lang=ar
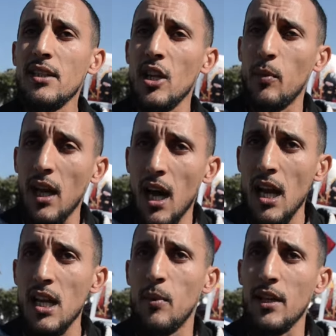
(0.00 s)

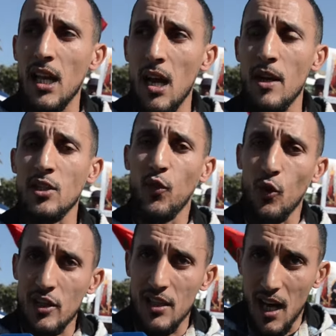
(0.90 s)
تيبقى لي برنامج
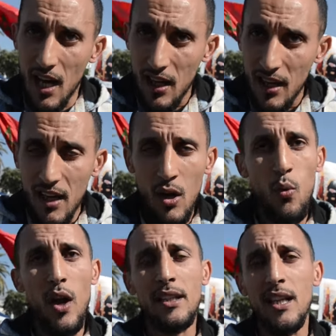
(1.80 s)
فرصه
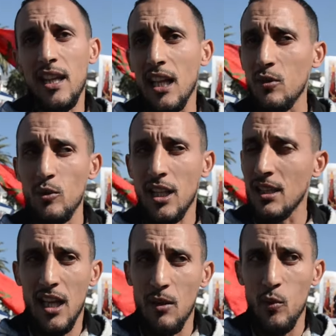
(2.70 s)
هو اللي
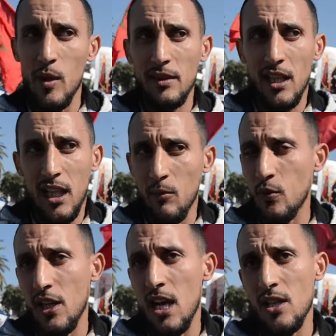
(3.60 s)
تنطالبوا به ما تنطالبوا
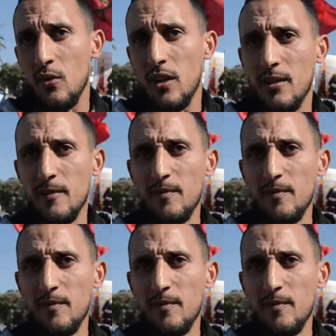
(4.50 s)
بشي حاجه اخرى